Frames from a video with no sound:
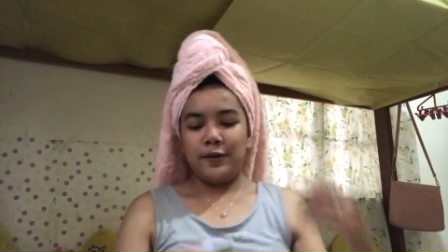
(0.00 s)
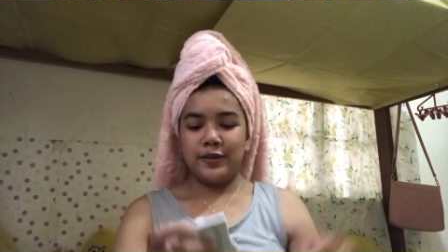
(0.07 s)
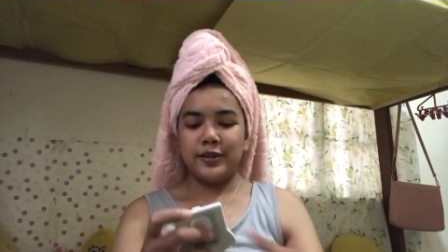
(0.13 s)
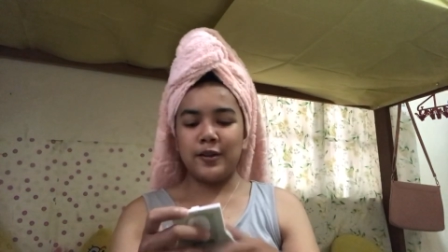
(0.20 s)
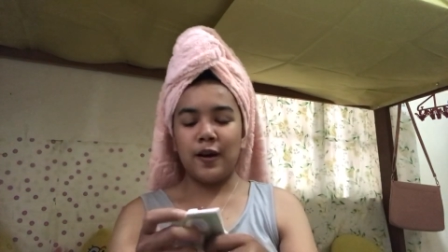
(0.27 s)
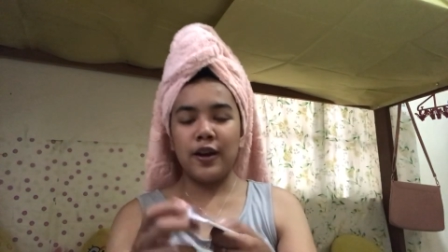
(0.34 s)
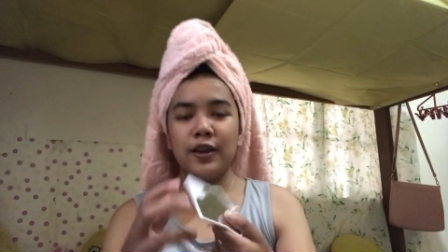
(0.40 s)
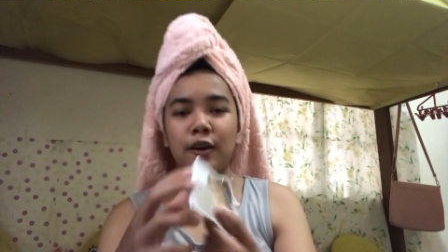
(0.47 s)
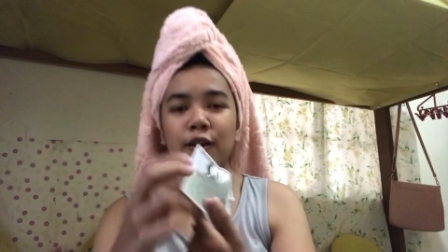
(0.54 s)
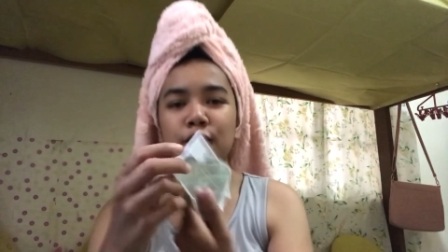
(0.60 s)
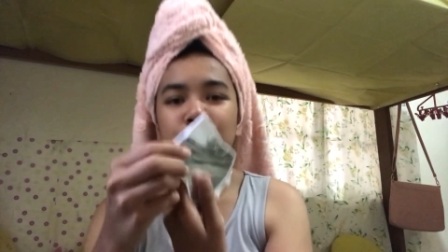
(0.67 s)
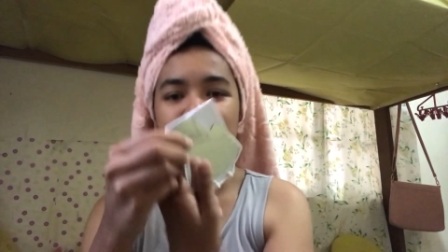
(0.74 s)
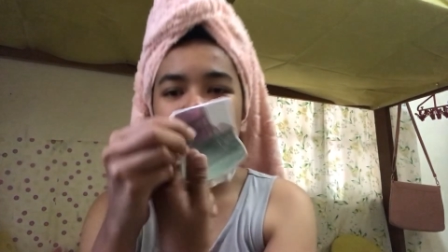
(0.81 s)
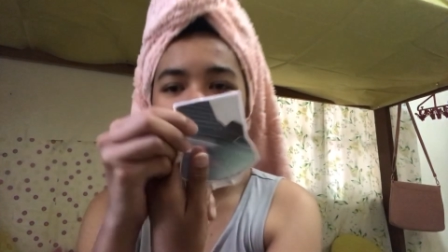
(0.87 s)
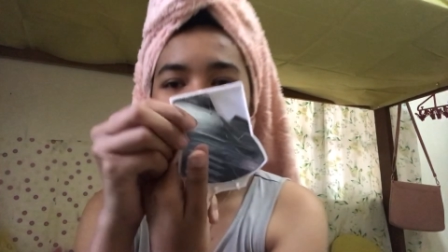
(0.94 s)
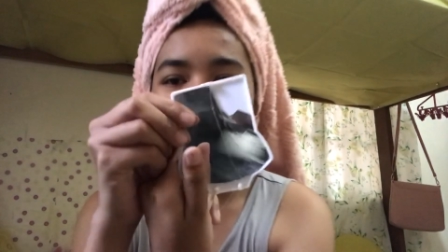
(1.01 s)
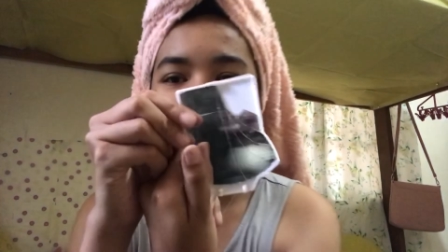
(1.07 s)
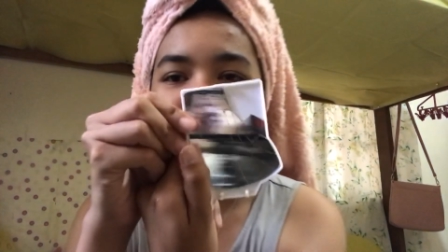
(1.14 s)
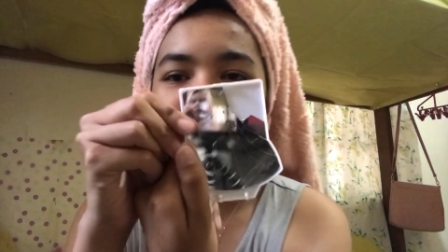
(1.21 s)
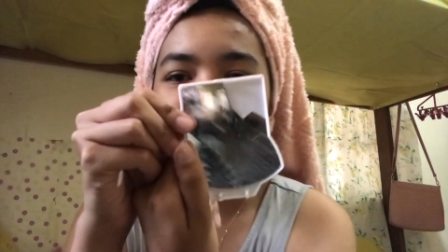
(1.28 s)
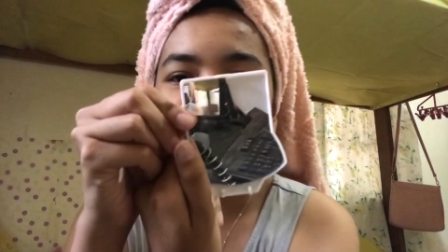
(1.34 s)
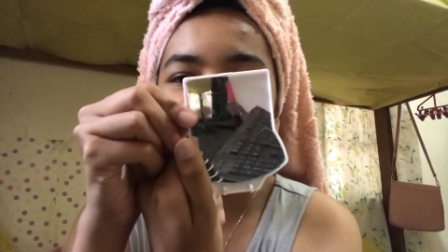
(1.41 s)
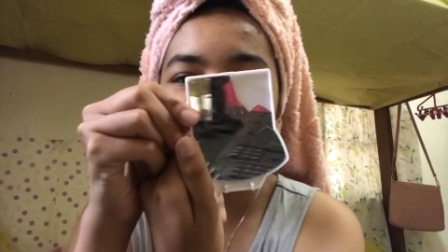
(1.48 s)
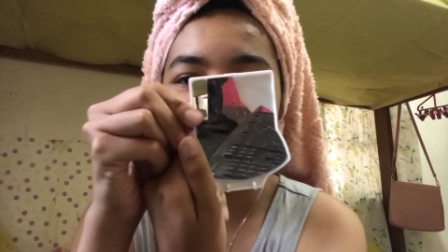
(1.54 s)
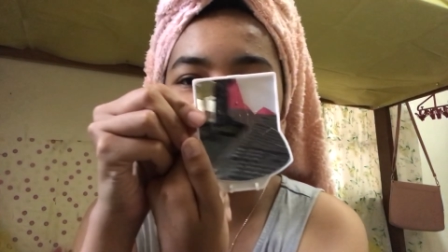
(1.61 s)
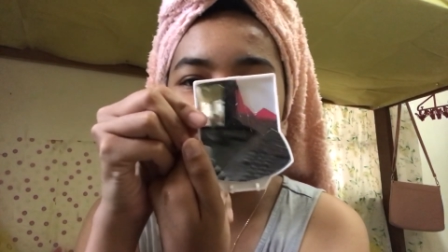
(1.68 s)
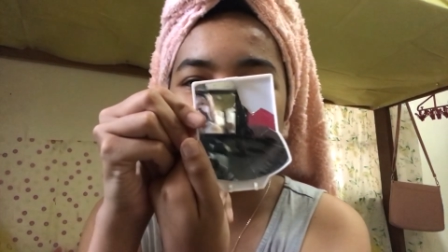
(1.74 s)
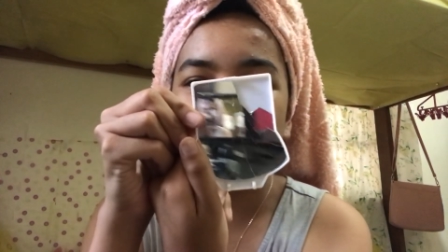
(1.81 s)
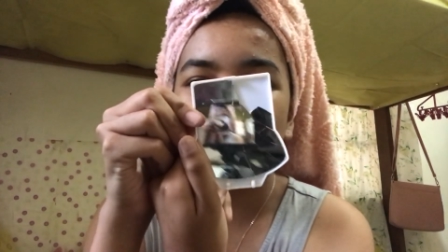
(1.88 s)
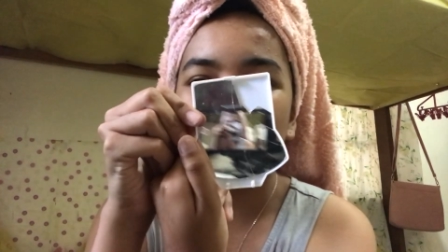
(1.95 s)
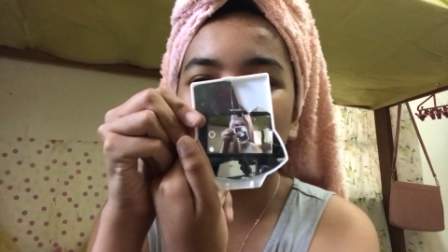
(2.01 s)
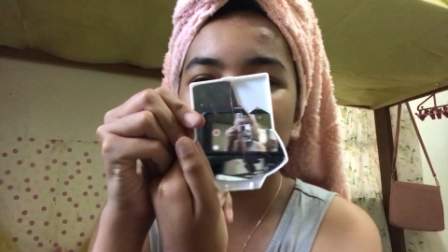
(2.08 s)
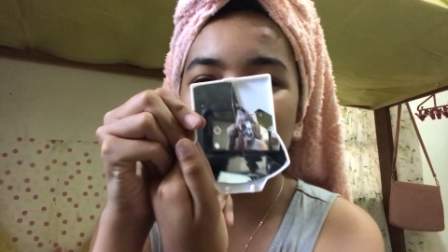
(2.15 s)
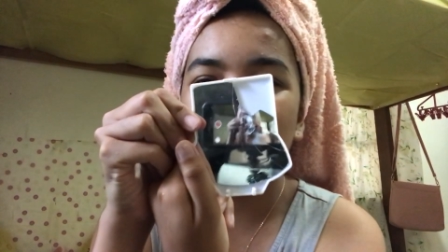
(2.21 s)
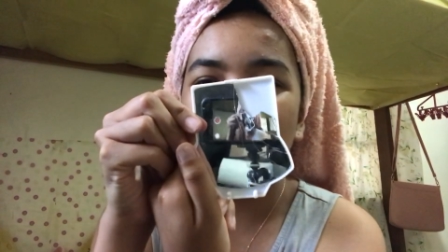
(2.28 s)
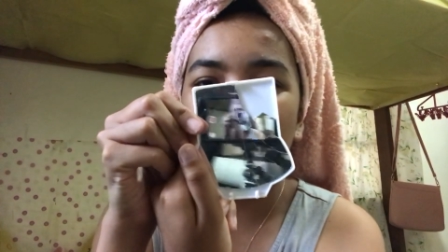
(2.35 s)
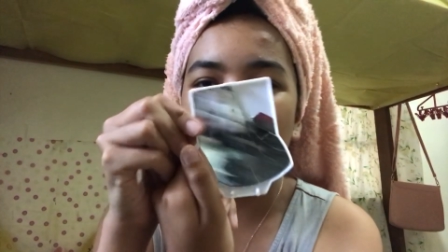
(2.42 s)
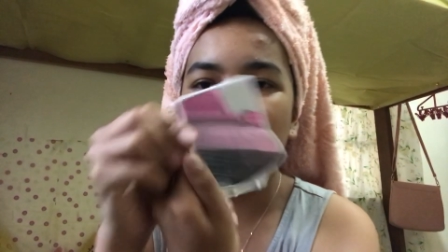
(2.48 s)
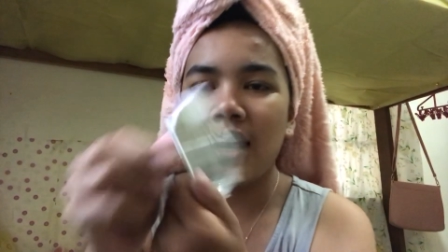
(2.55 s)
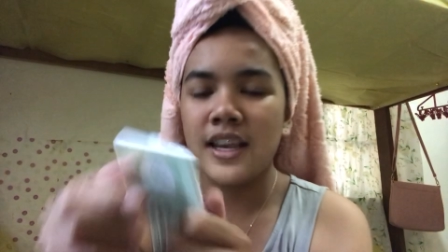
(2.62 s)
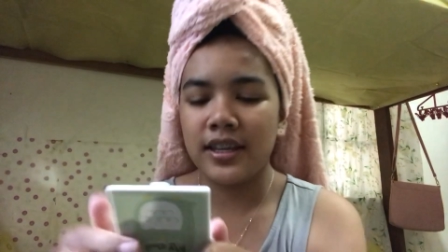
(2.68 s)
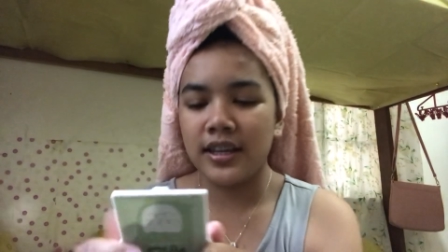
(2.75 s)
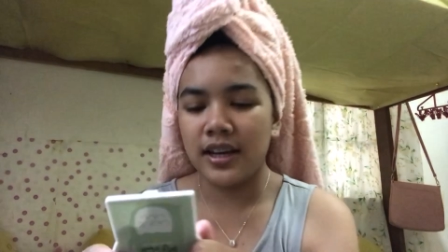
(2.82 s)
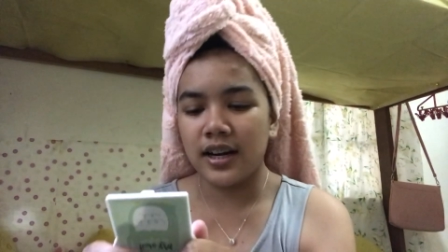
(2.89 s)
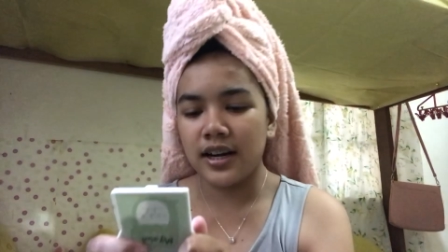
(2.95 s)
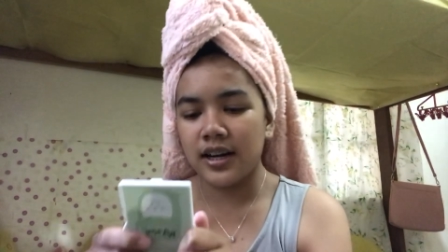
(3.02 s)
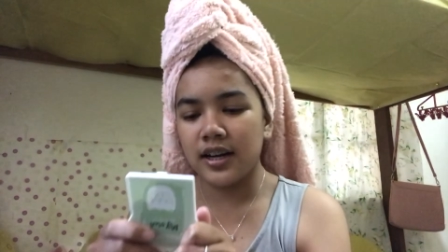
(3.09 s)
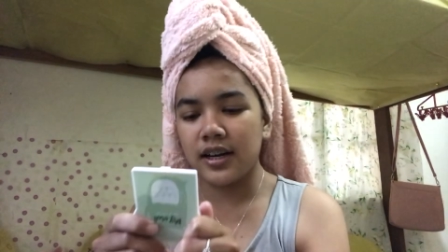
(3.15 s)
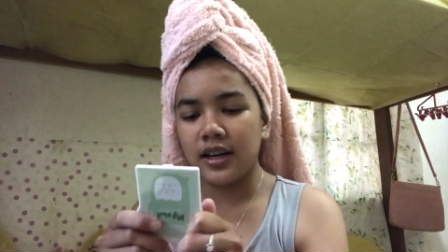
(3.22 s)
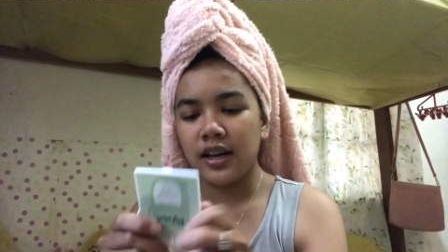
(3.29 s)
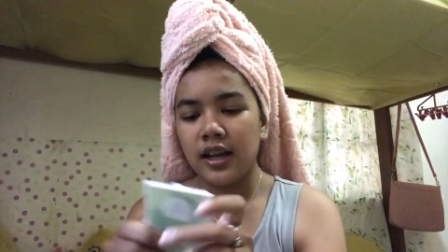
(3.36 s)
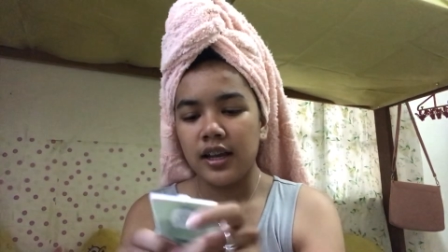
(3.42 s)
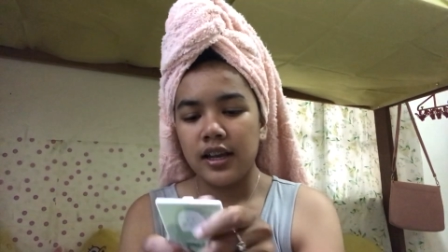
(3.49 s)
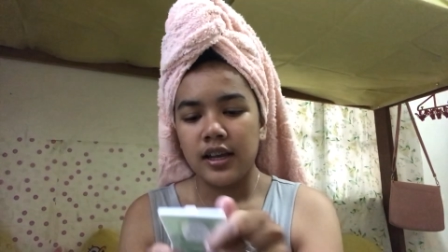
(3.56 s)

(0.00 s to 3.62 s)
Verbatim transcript: So, ayun, yung salamin ko is basag na. Ayan.